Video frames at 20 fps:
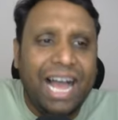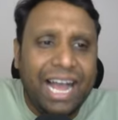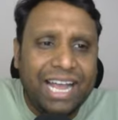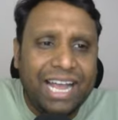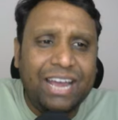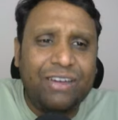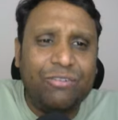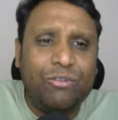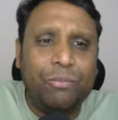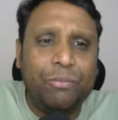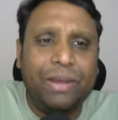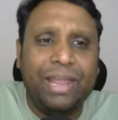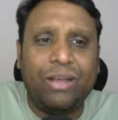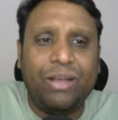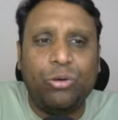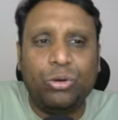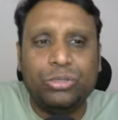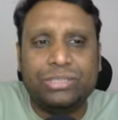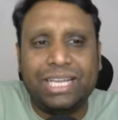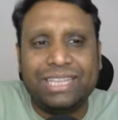अगर वो
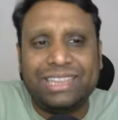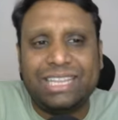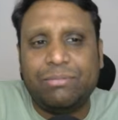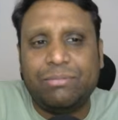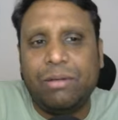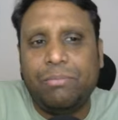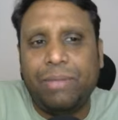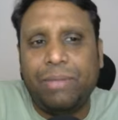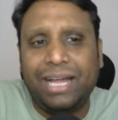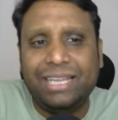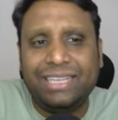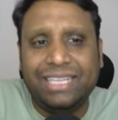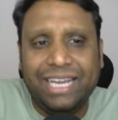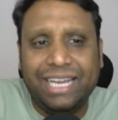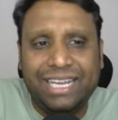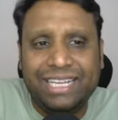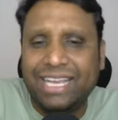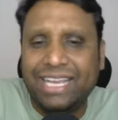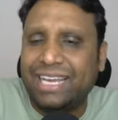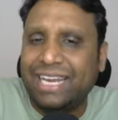ब्रेक होता है तब हम बात
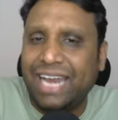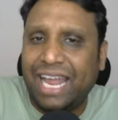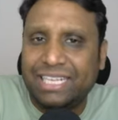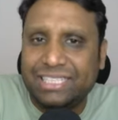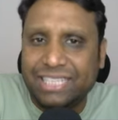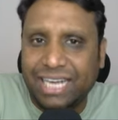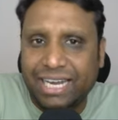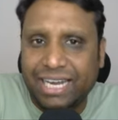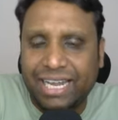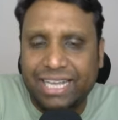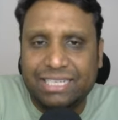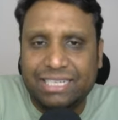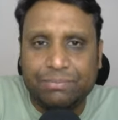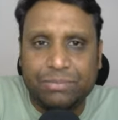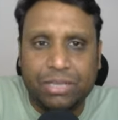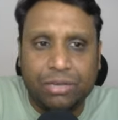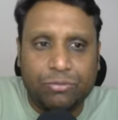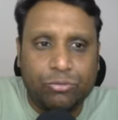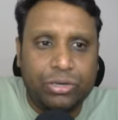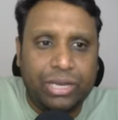करेंगे क्रैश आ रहा है
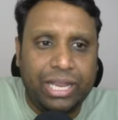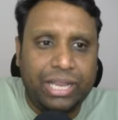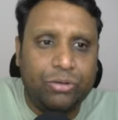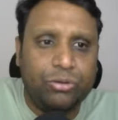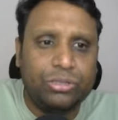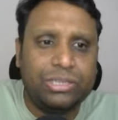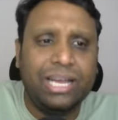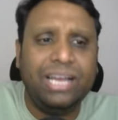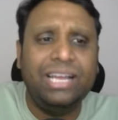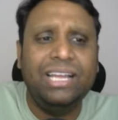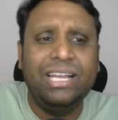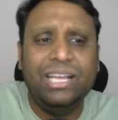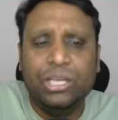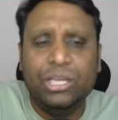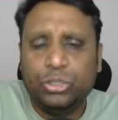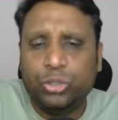जब तक वो नहीं होता